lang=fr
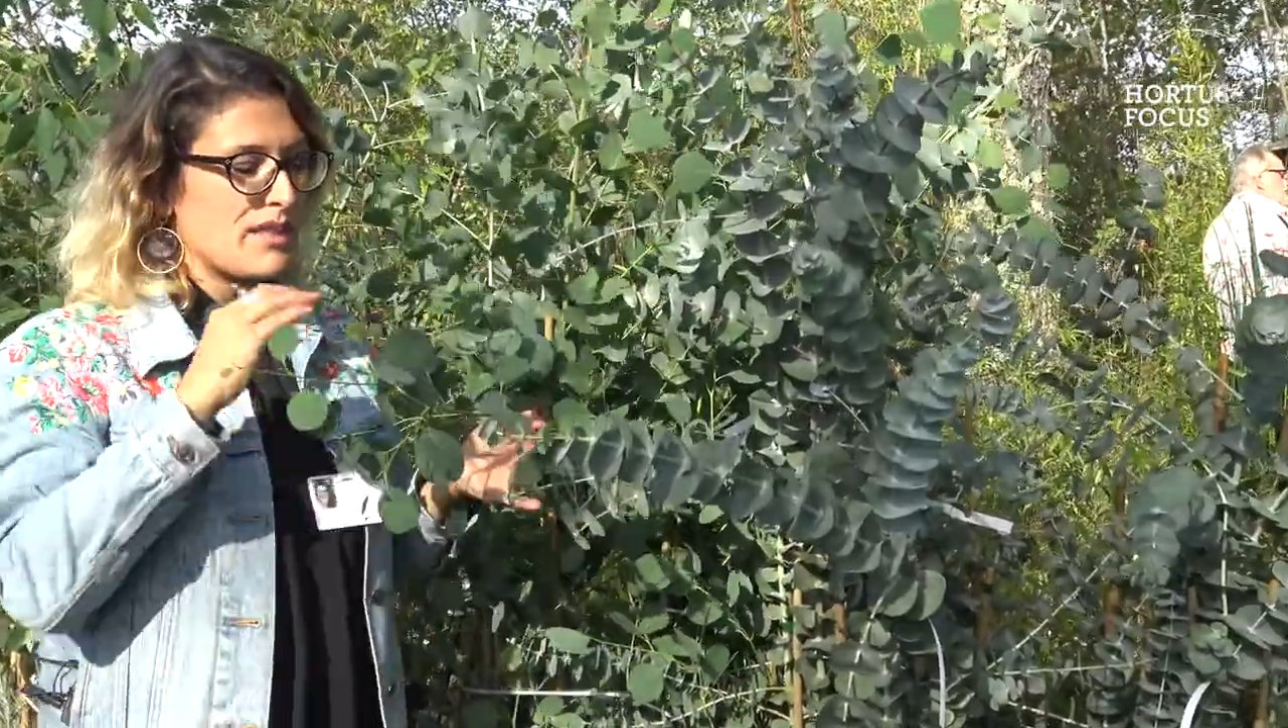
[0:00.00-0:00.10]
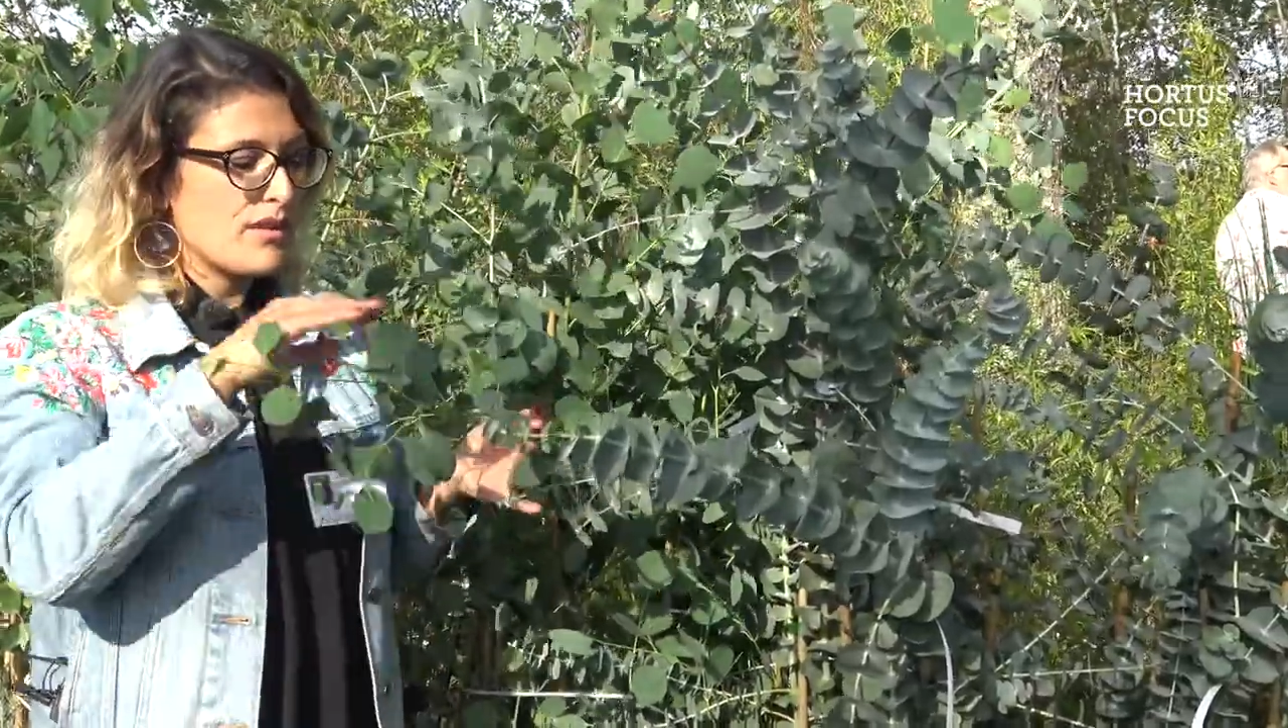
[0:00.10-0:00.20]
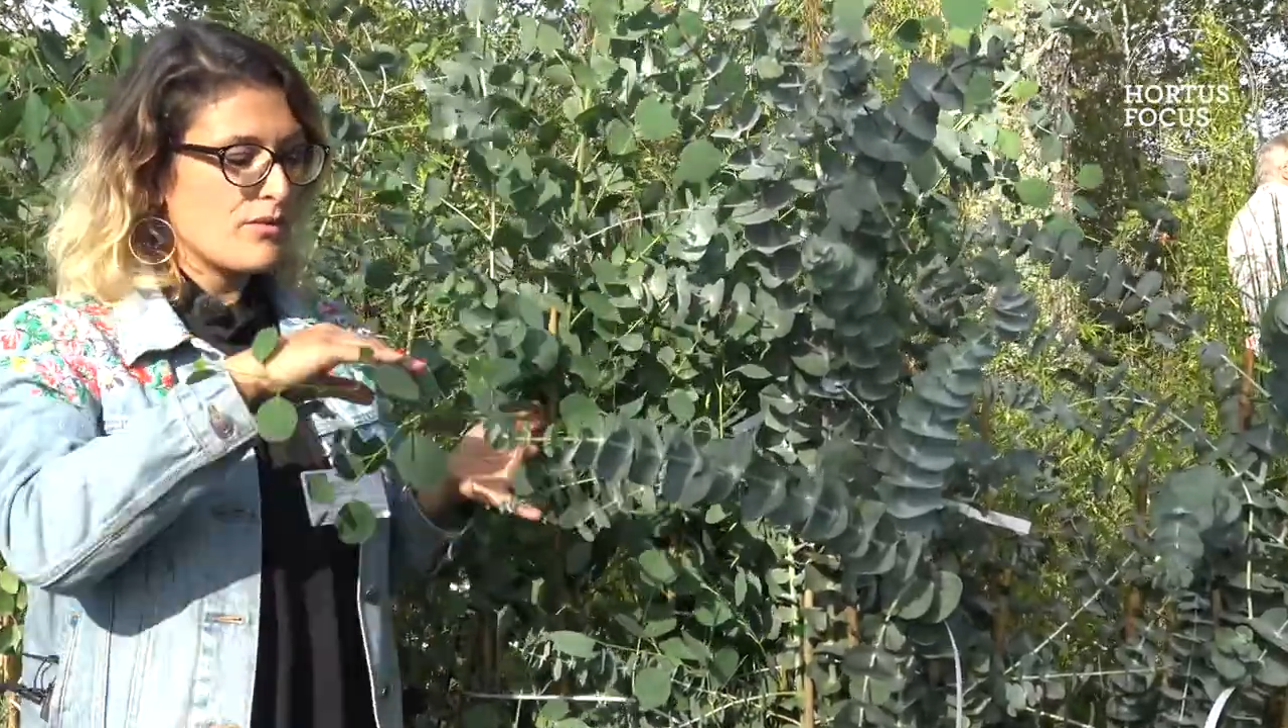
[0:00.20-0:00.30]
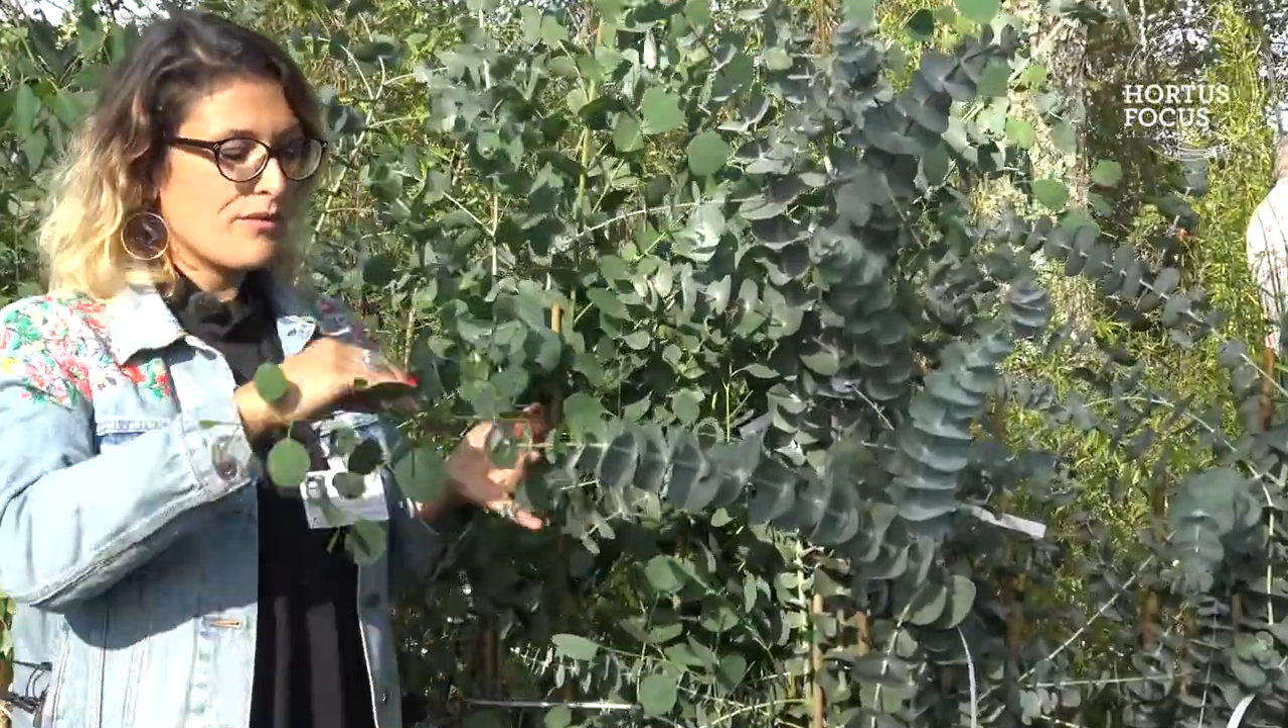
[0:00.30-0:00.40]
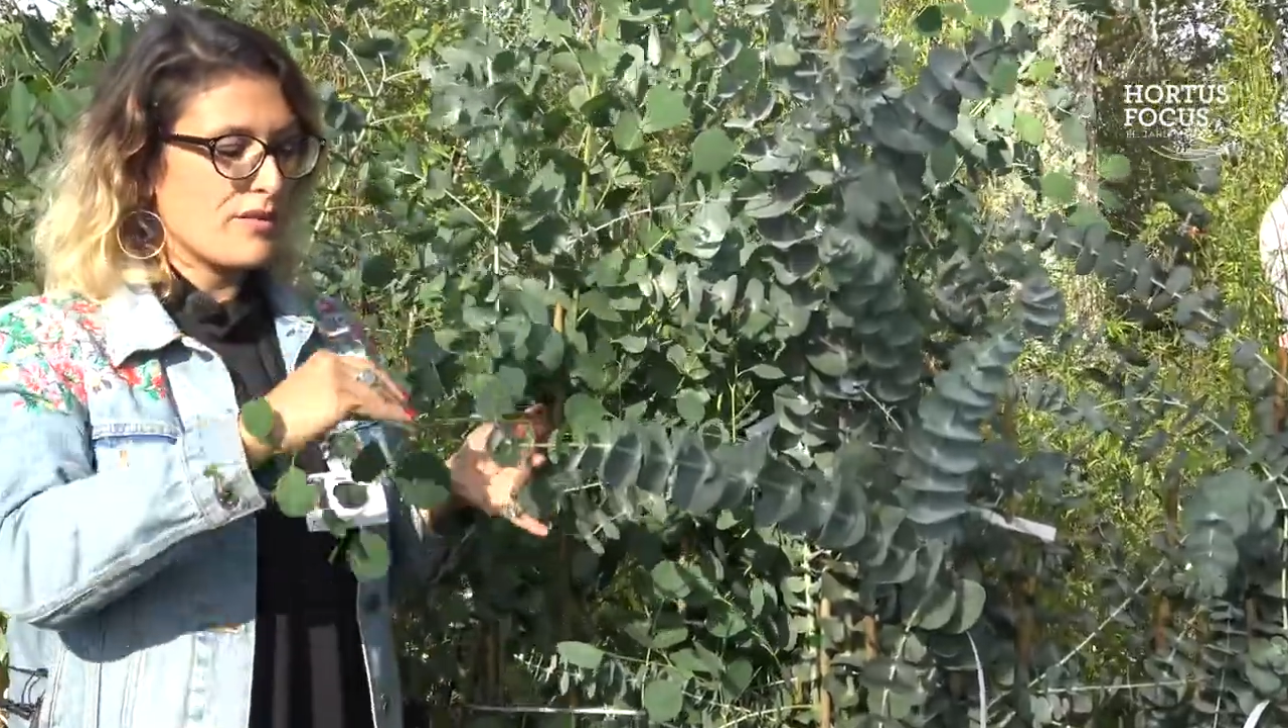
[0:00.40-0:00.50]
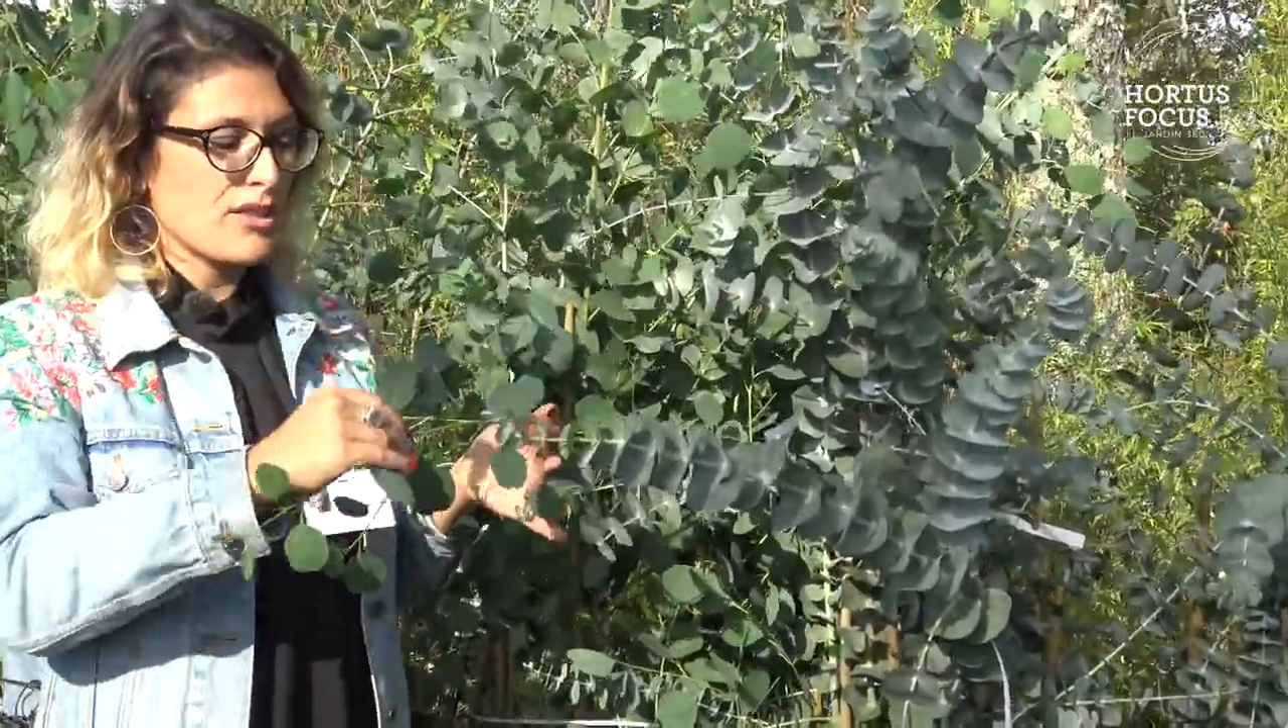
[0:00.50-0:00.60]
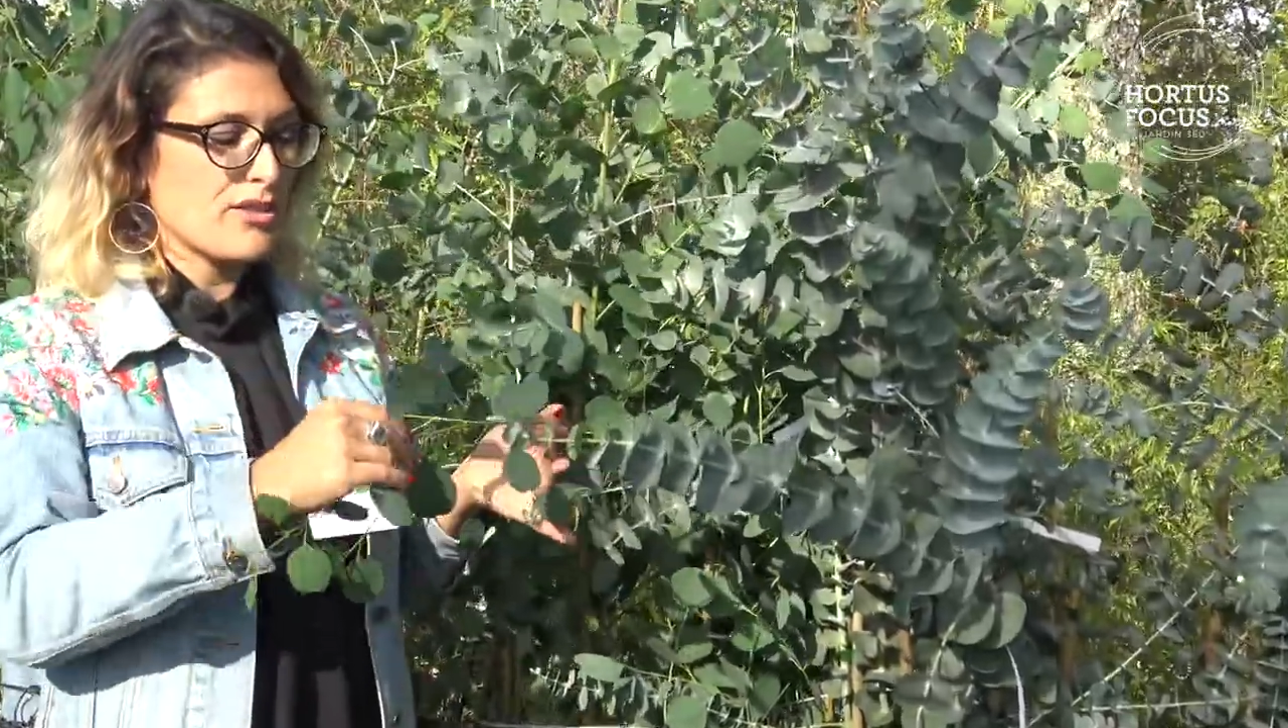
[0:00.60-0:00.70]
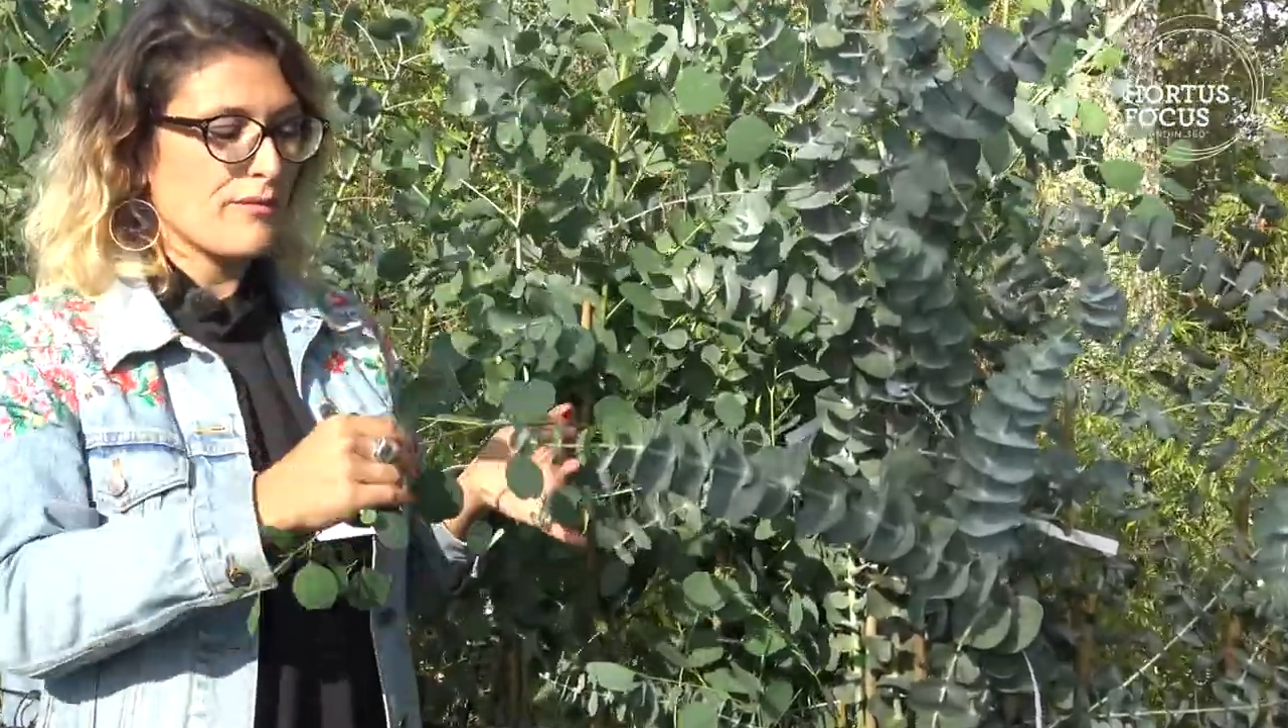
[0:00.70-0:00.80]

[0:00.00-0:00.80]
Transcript: a le feuillage